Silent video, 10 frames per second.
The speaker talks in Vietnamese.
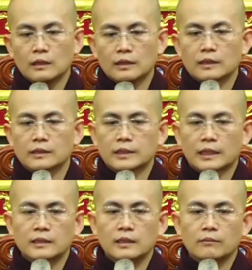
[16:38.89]
để
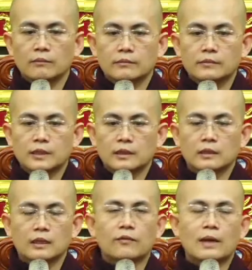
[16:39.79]
tránh niệm
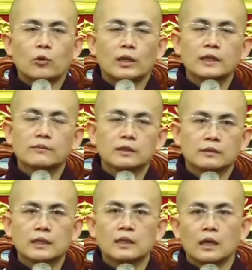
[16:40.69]
trên cái pháp quán niệm tử
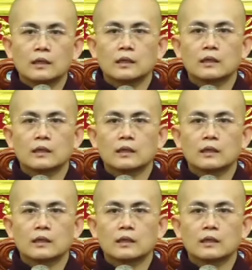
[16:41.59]
thi ấy